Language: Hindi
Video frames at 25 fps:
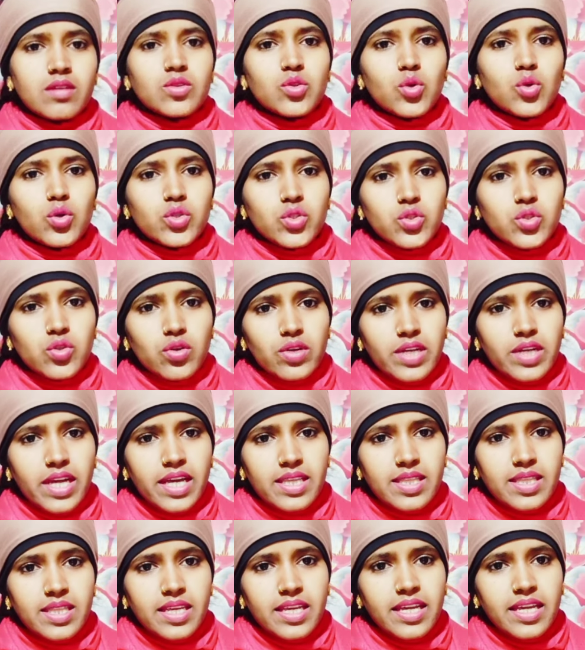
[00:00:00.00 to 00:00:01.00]
दोस्तों
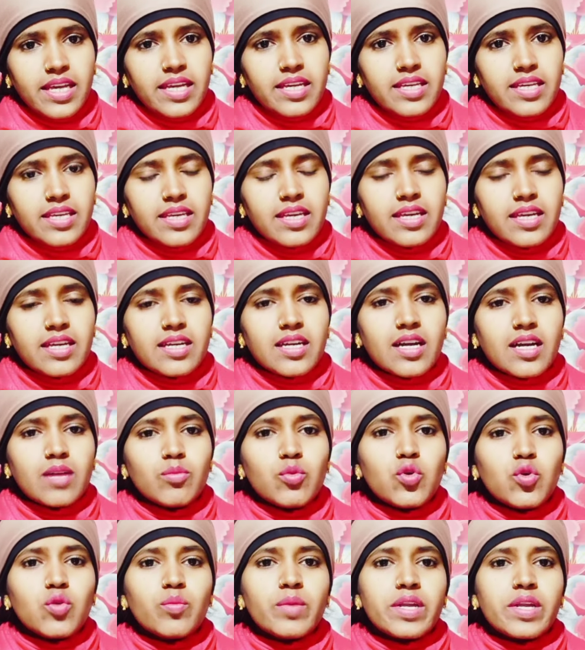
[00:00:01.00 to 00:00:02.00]
कहते हैं कि
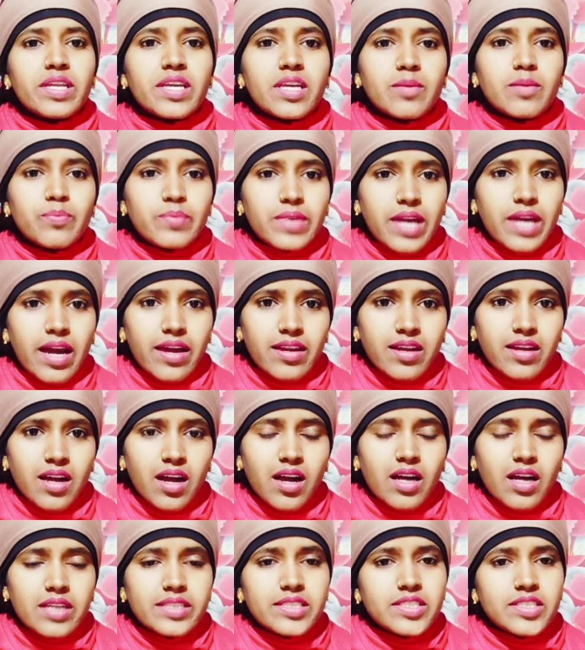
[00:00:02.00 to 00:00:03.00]
कम उम्र के प्यार
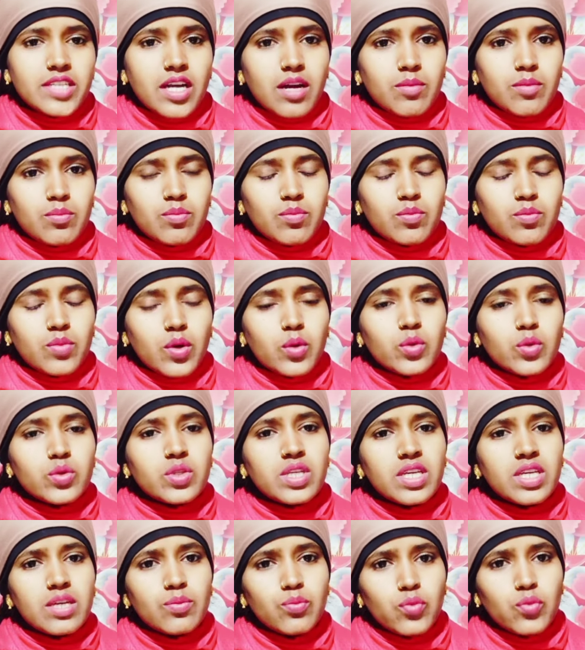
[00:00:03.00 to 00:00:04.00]
का अंजाम
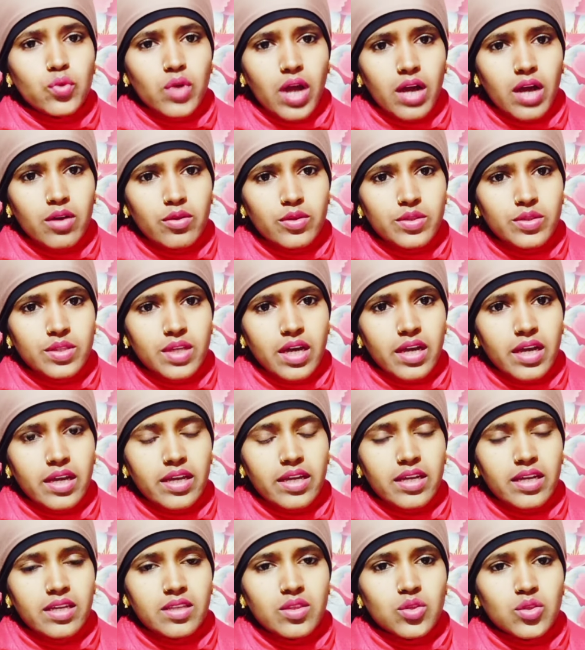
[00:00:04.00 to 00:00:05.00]
बहुत ही बुरा होता
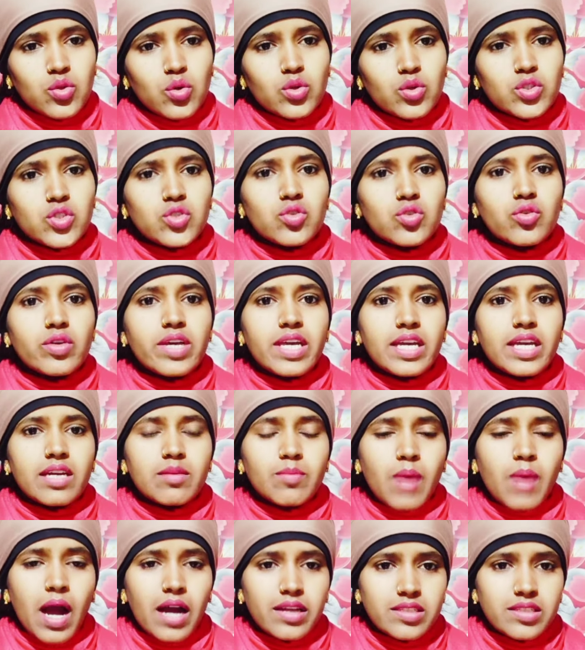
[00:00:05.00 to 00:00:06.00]
है दोस्तों
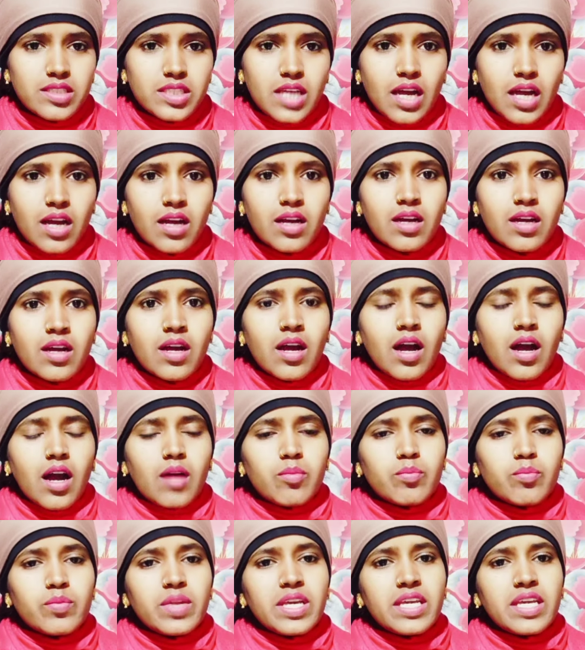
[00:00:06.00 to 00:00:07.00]
एक भांजा
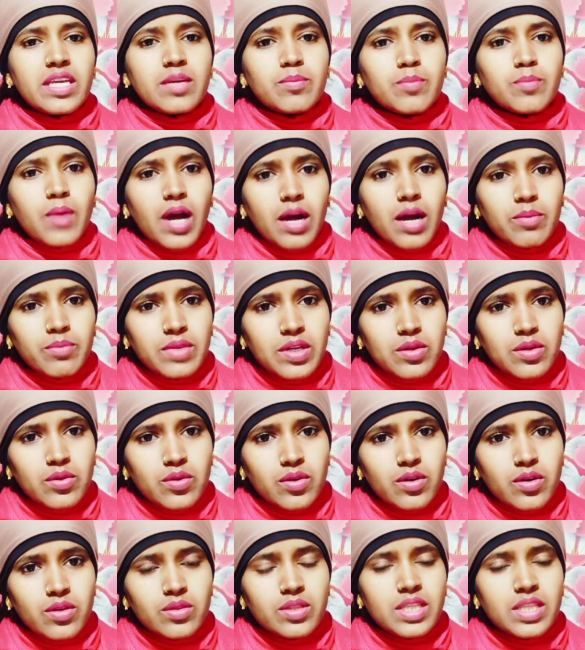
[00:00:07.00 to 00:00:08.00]
अपने ही मामी
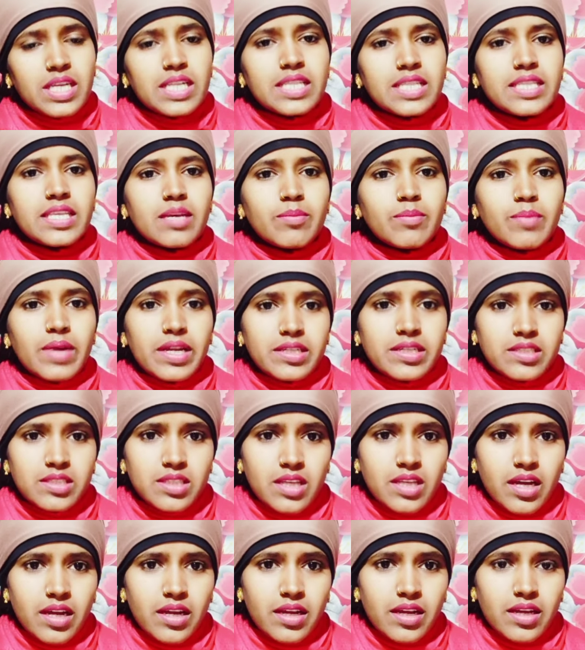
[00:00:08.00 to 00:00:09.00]
को दिल दे
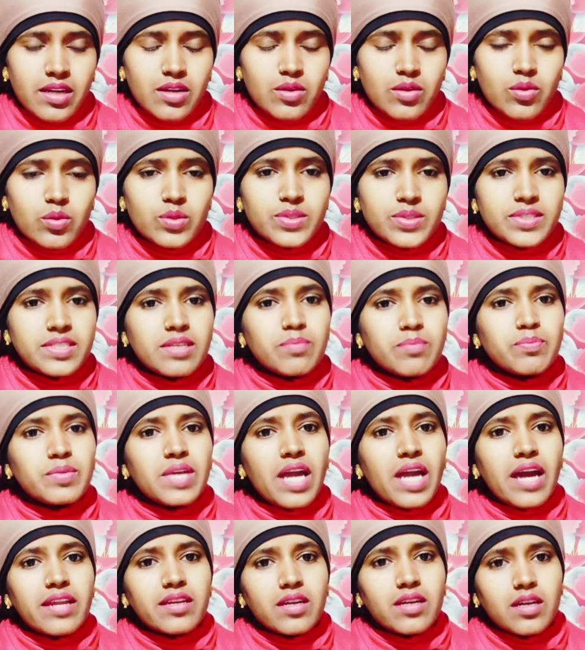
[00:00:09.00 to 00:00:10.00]
बैठता है उससे
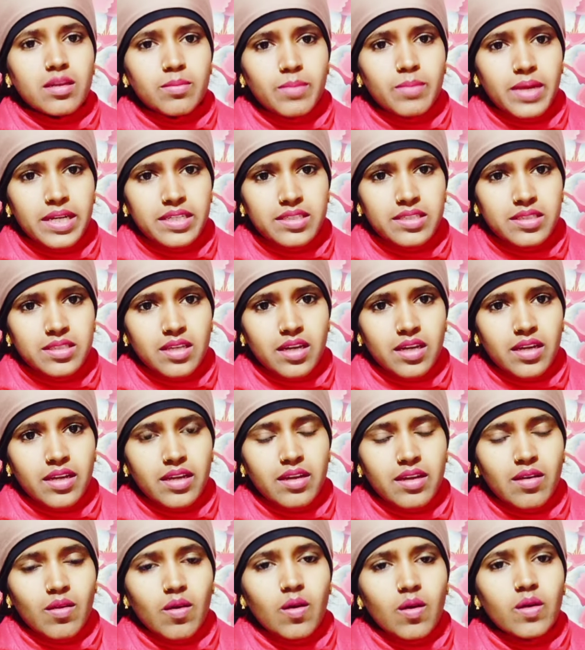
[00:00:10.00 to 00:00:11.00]
प्यार कर बैठता
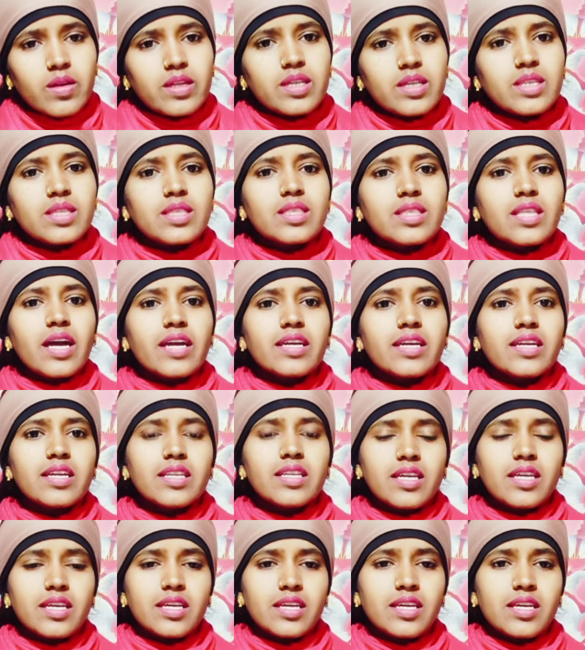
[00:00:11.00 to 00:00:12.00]
है और इतना
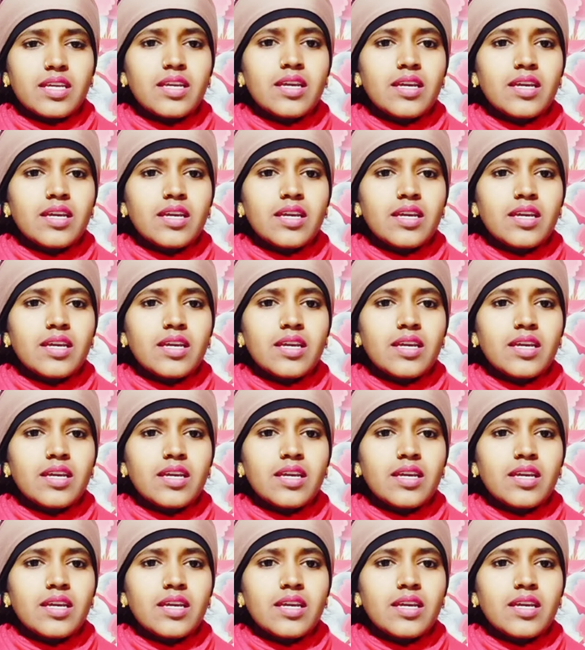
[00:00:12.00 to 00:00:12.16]
ही नहीं